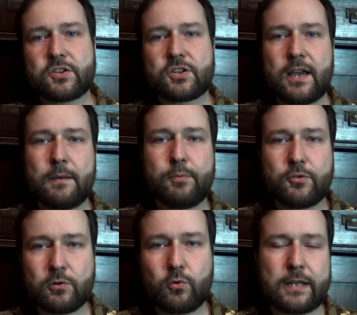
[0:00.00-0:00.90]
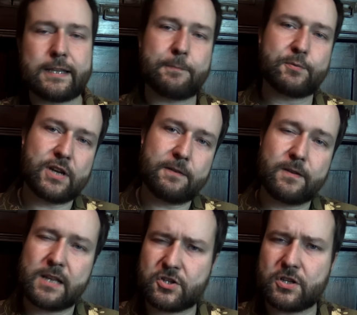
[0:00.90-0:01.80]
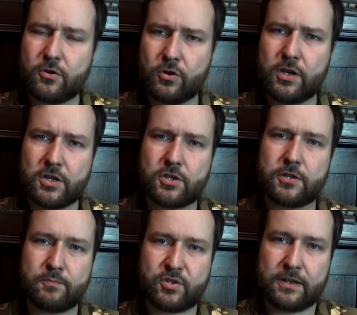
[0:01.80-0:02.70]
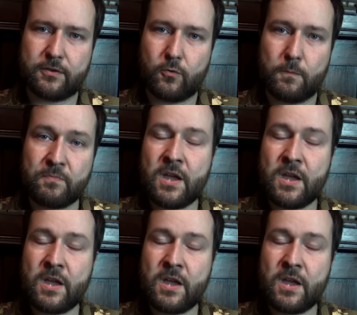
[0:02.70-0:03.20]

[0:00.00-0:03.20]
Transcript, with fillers: że po tylu latach przerwy nasze drogi jeszcze się przetną.